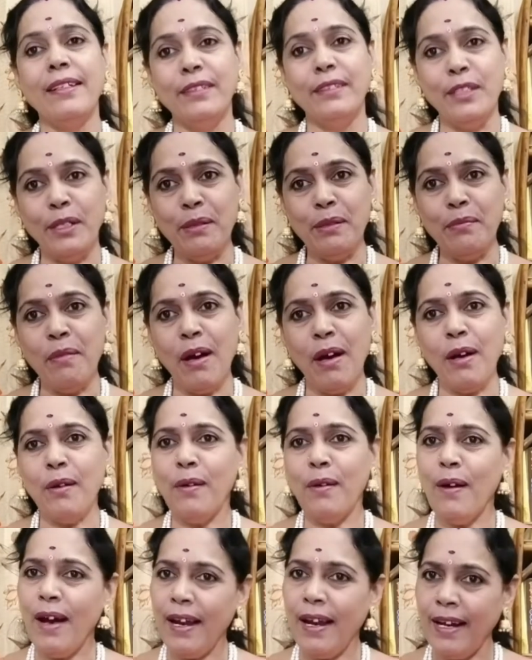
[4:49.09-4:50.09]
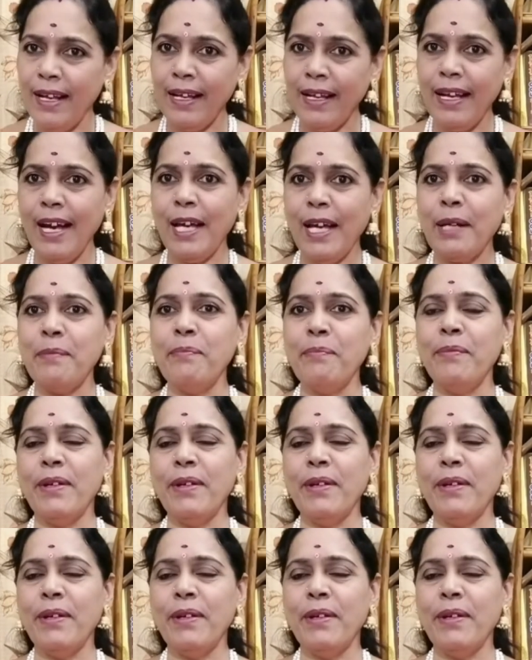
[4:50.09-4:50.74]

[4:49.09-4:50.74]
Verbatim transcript: திருமாலோ அலங்காரம்